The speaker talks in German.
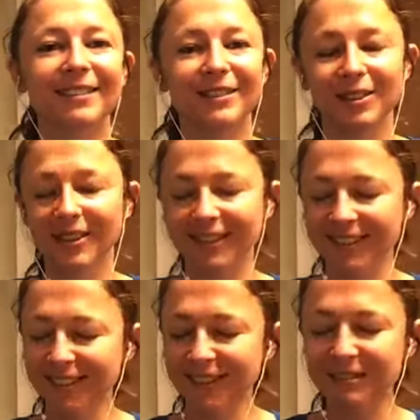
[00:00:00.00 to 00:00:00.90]
da
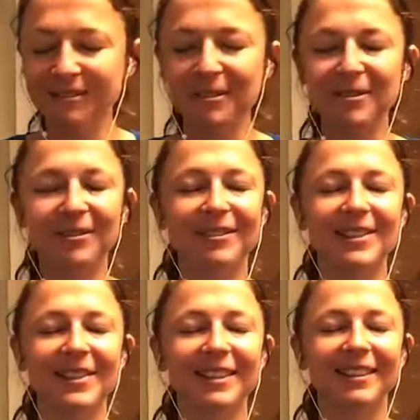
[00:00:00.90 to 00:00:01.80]

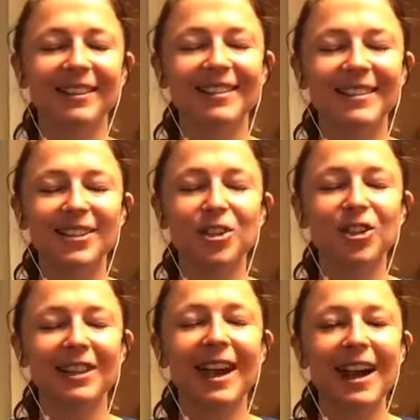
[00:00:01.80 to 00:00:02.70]
diese, diese
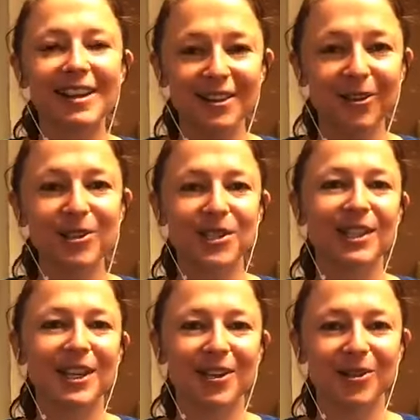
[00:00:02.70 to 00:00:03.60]
Strahlen aus dir
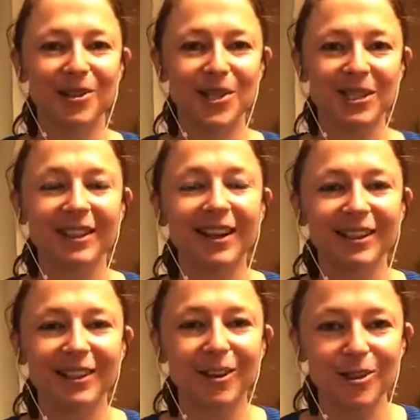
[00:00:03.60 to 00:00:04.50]
heraus nach
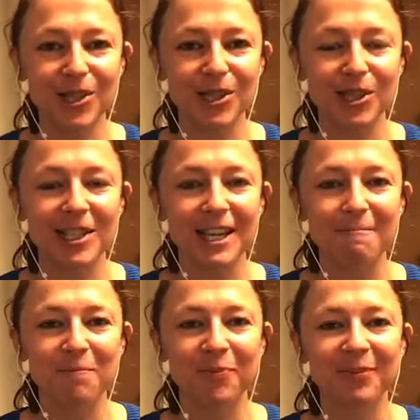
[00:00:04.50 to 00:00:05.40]
draußen zu
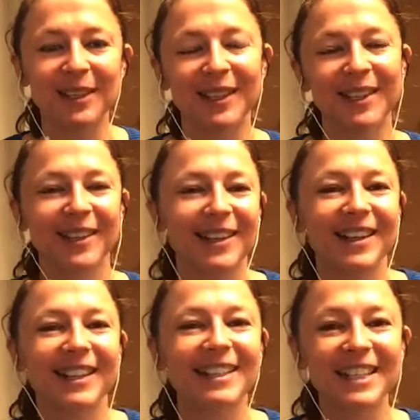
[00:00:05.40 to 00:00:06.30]
geben.
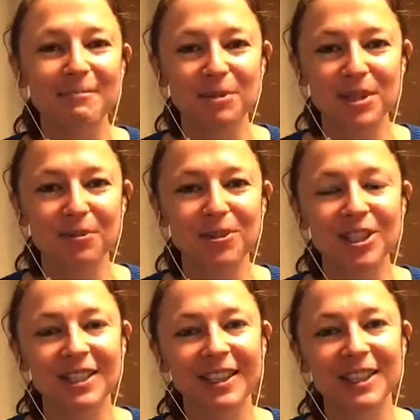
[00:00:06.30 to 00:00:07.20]
In dem Sinn wünsche
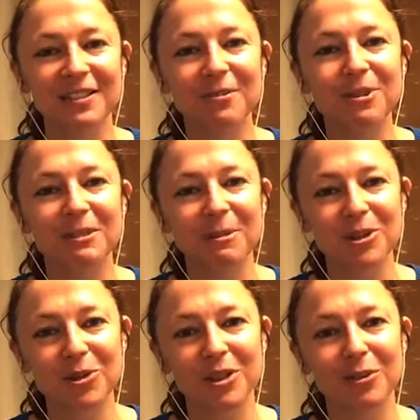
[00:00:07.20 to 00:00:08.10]
ich dir eine wunderbar
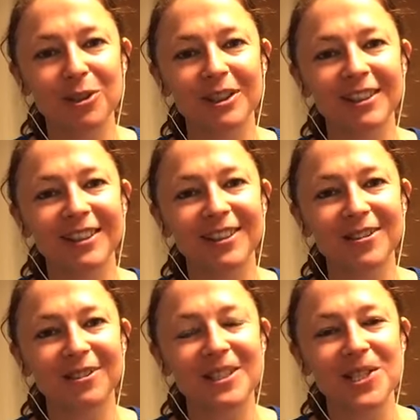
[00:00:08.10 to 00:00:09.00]
schöne Woche,
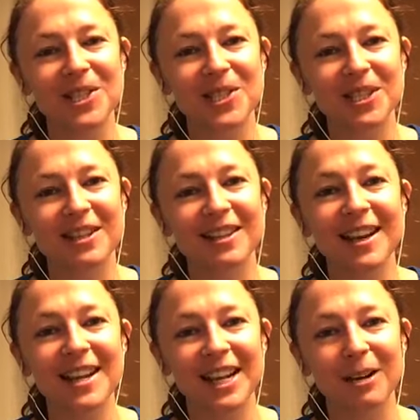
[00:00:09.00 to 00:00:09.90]
auf dass diese
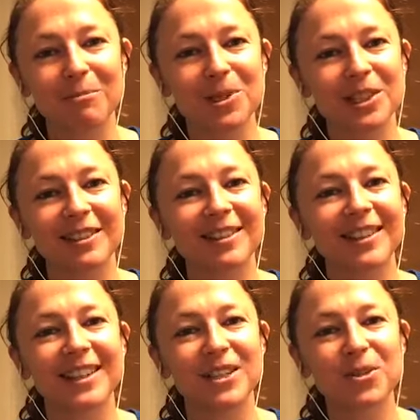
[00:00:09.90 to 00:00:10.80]

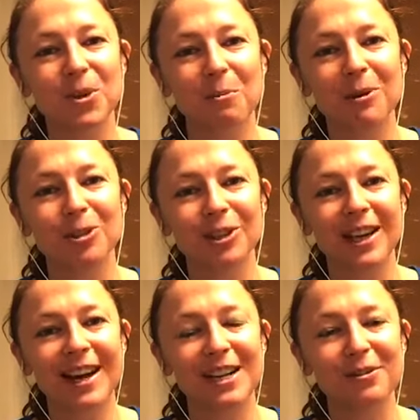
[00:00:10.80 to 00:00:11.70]

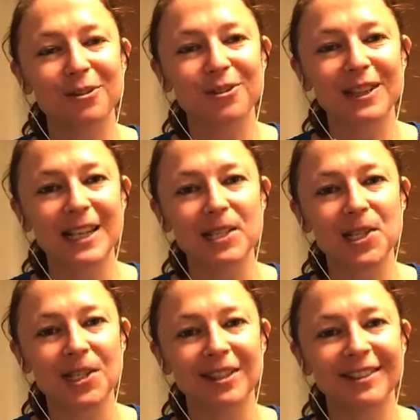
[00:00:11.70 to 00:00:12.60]
Herbst-Sommerstrahlen von
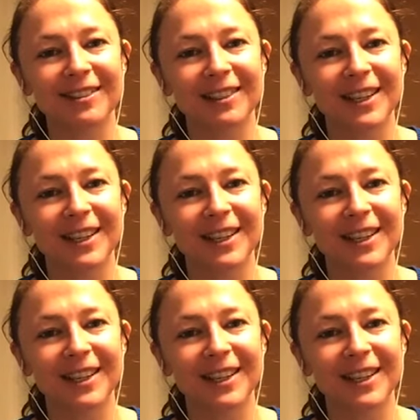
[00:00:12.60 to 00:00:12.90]
gestern,